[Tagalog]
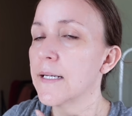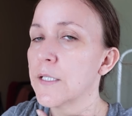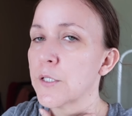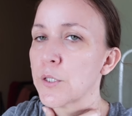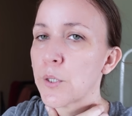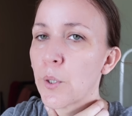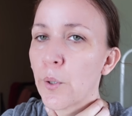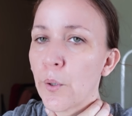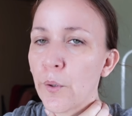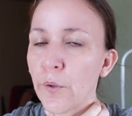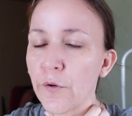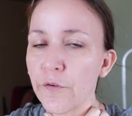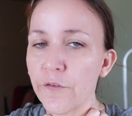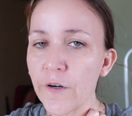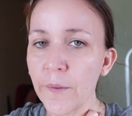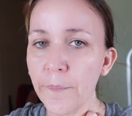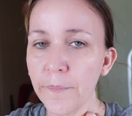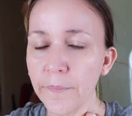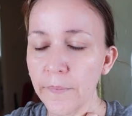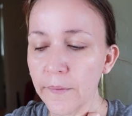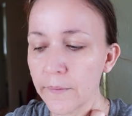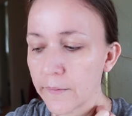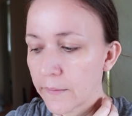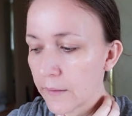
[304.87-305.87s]
So,
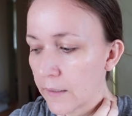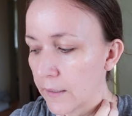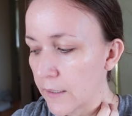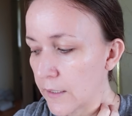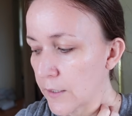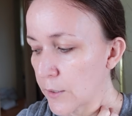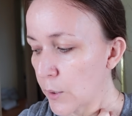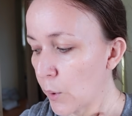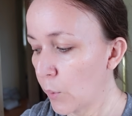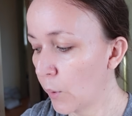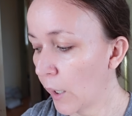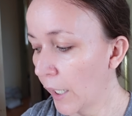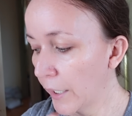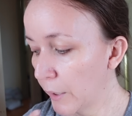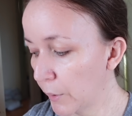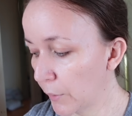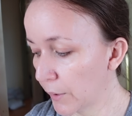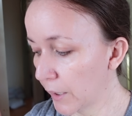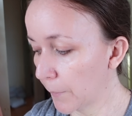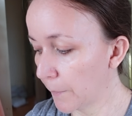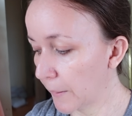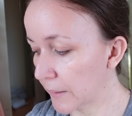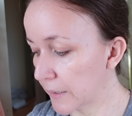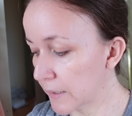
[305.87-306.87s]
from, so
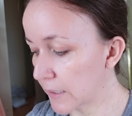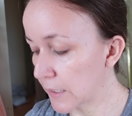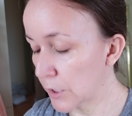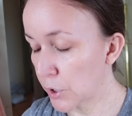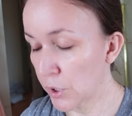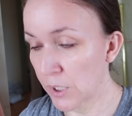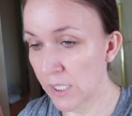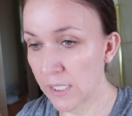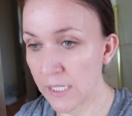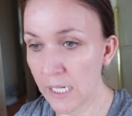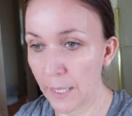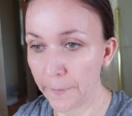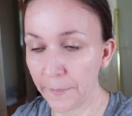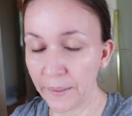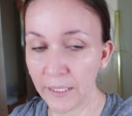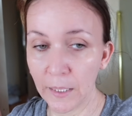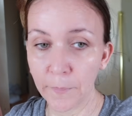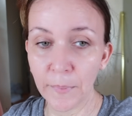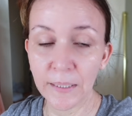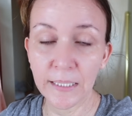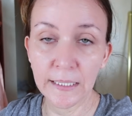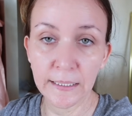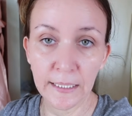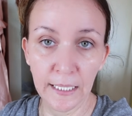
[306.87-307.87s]
ngayon, napag-desisyon na namin na
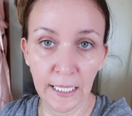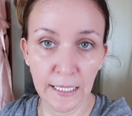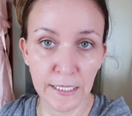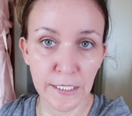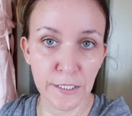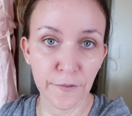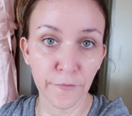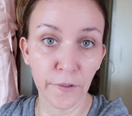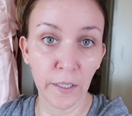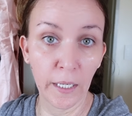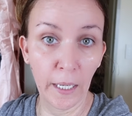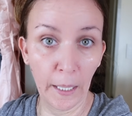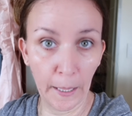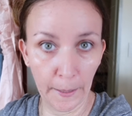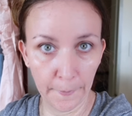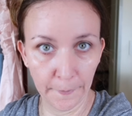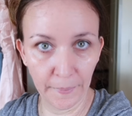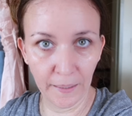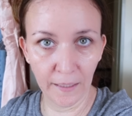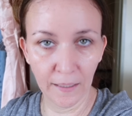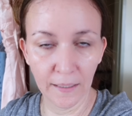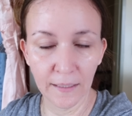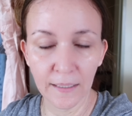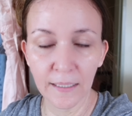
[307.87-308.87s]
magta-transfer na
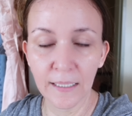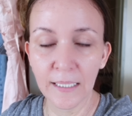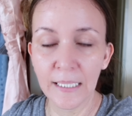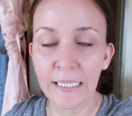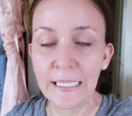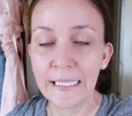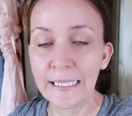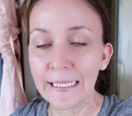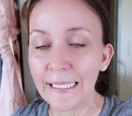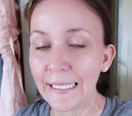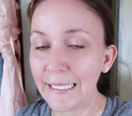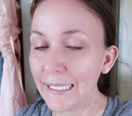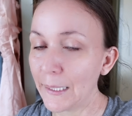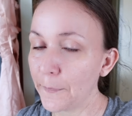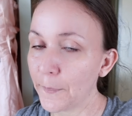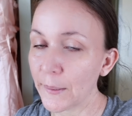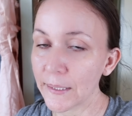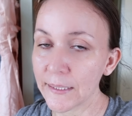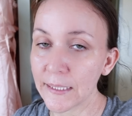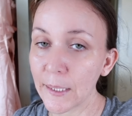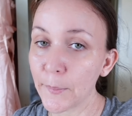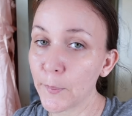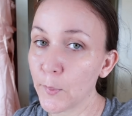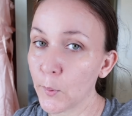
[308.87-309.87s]
kami.
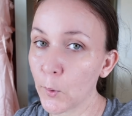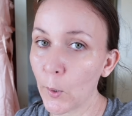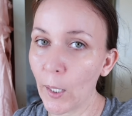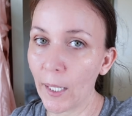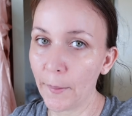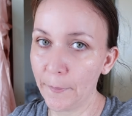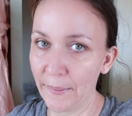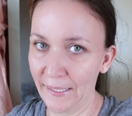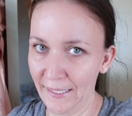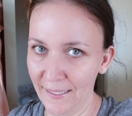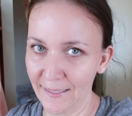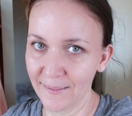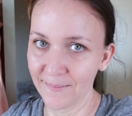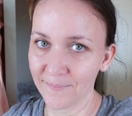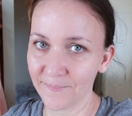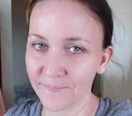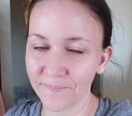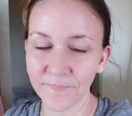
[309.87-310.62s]
Lilipat na po kami.